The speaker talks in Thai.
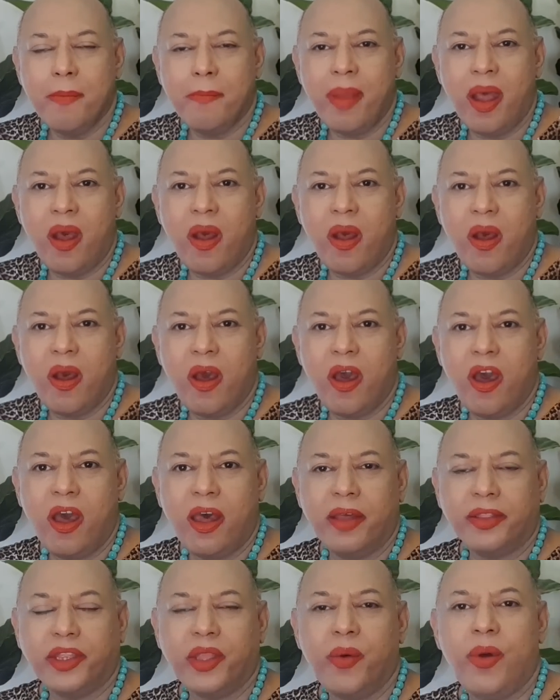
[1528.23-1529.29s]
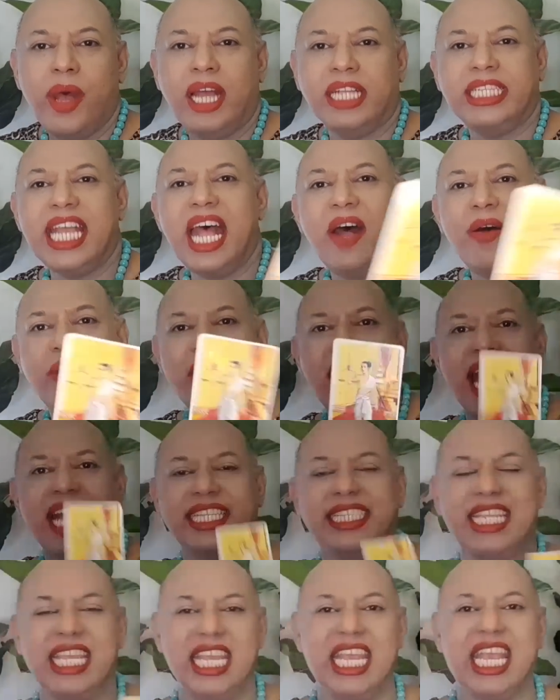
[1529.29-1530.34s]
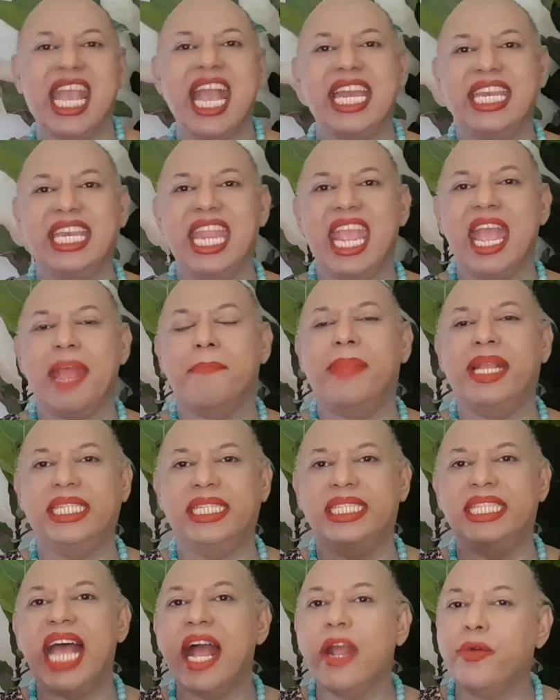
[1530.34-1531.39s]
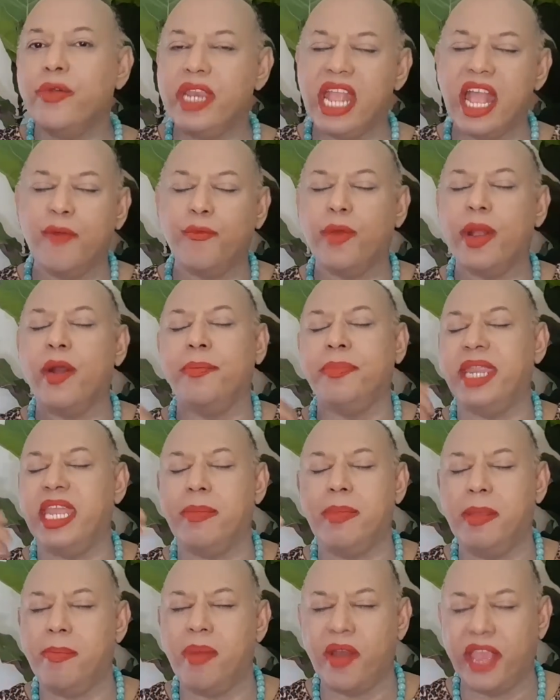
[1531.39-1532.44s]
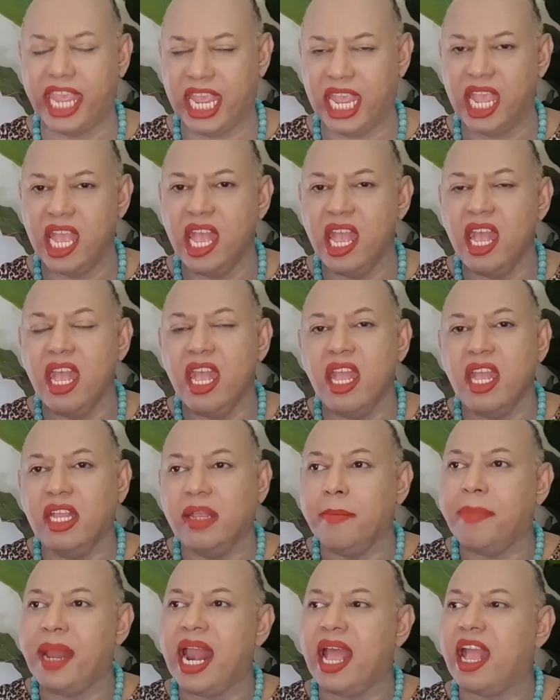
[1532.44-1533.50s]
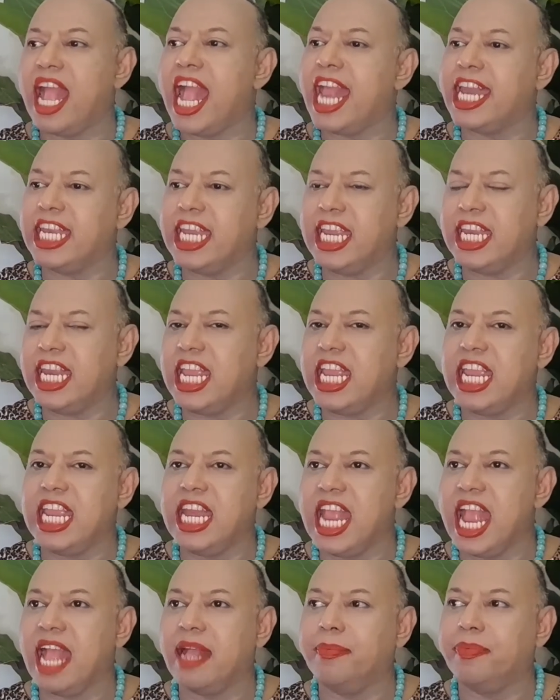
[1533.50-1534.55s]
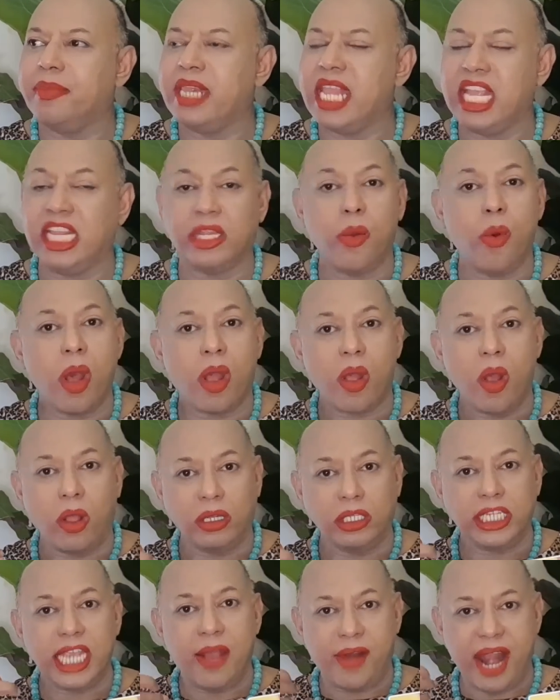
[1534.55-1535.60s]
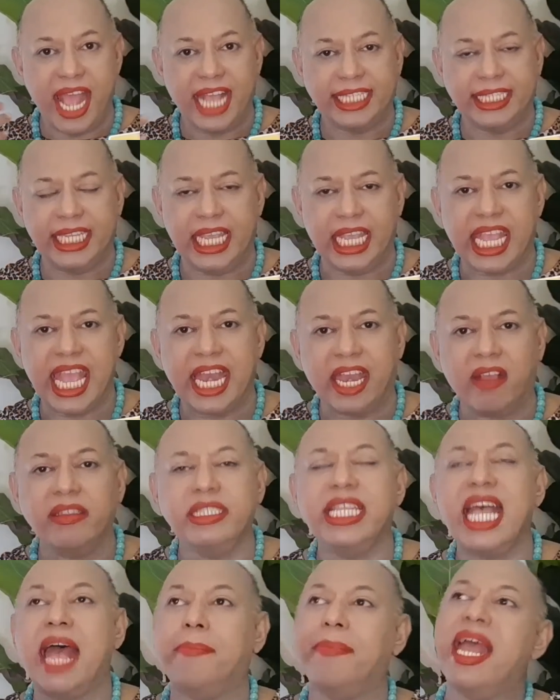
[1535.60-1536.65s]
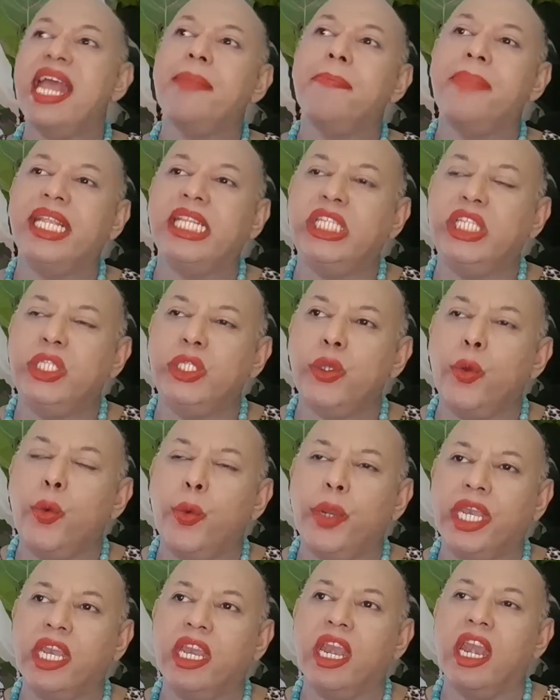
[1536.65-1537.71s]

พอตัวชาวราศีกันเนี่ยมันสร้างคุณงามความดีบ่อยๆพลังงานดีๆเนี่ยในตัวของชาวราศีกันก็สามารถไปจูน